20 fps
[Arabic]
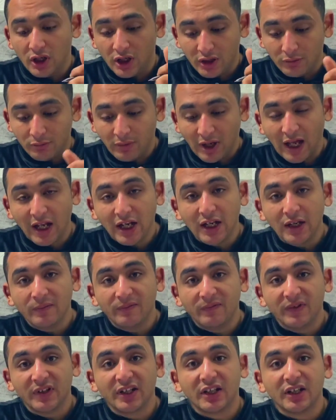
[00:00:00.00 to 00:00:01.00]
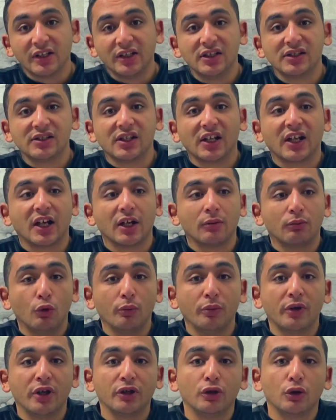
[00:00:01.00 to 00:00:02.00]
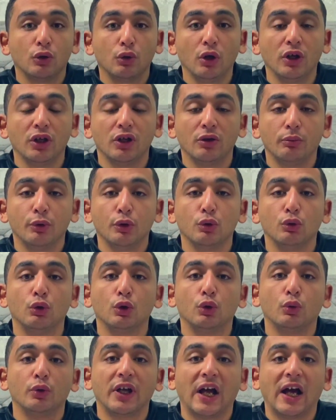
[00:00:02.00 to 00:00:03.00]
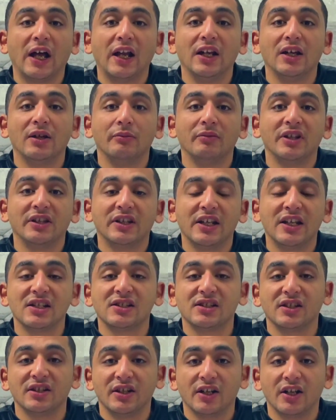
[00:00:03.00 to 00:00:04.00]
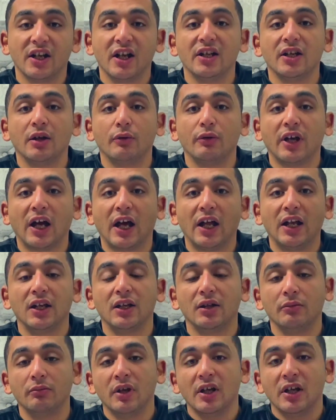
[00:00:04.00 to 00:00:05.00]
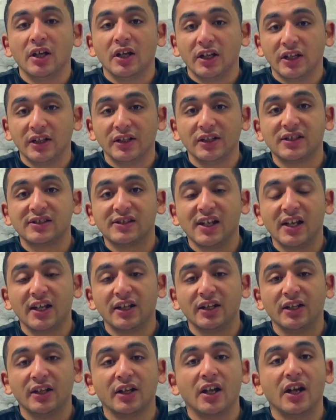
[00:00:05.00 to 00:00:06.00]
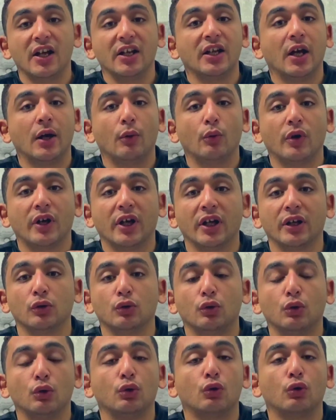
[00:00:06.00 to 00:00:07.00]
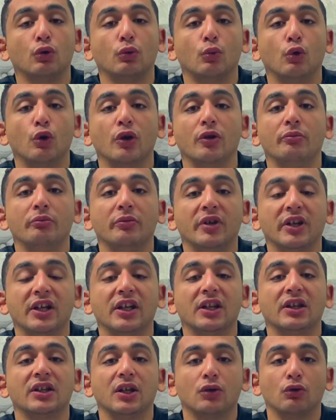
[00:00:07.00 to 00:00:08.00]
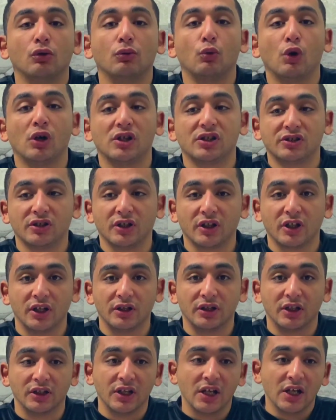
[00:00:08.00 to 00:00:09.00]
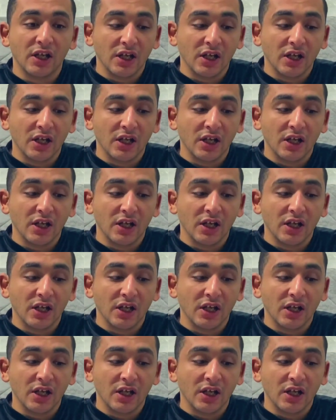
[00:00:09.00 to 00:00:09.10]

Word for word: المعلم في الكنيسة كان ممكن يروح للبيوت ويعلم الناس القراية ويعلم النساء القراية وكان دوره مهم جدا ومؤثر جدا